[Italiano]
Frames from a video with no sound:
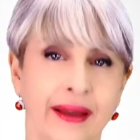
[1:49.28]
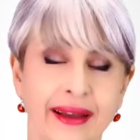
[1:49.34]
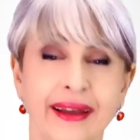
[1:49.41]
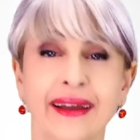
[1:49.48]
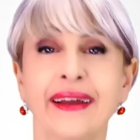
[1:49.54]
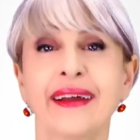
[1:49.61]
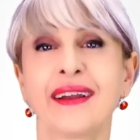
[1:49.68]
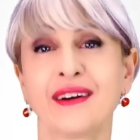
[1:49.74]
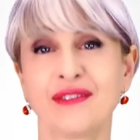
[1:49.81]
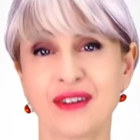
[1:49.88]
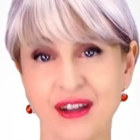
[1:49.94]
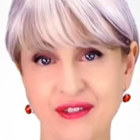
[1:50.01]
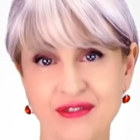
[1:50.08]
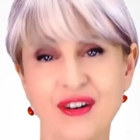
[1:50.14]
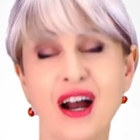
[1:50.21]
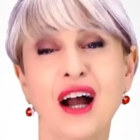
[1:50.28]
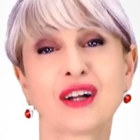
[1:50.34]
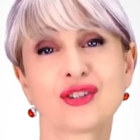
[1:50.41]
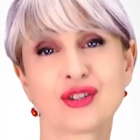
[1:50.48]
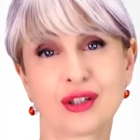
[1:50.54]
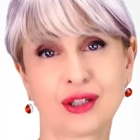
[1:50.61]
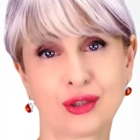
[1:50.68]
Eh, la fai
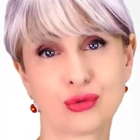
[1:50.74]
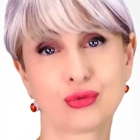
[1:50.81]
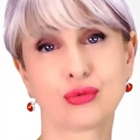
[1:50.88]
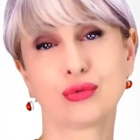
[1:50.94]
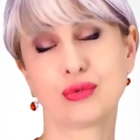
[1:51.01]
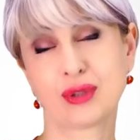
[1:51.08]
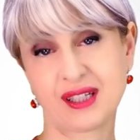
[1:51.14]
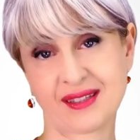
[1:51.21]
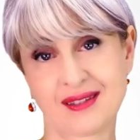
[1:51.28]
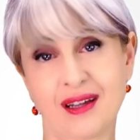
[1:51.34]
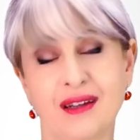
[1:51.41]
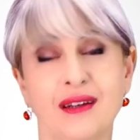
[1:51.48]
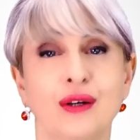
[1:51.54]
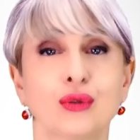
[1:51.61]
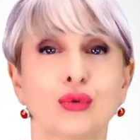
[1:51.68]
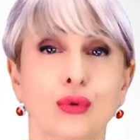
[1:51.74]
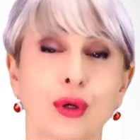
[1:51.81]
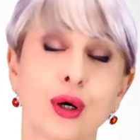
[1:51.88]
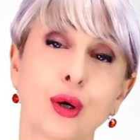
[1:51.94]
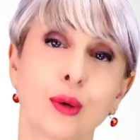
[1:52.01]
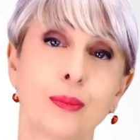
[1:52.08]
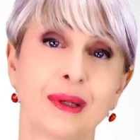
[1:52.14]
facile tu che sei
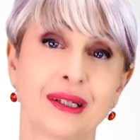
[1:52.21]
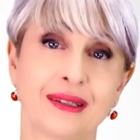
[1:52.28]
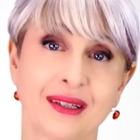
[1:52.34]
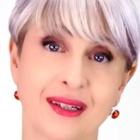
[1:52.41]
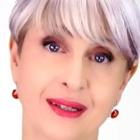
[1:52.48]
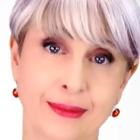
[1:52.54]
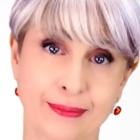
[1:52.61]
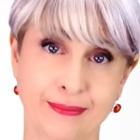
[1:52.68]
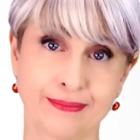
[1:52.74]
naturopata.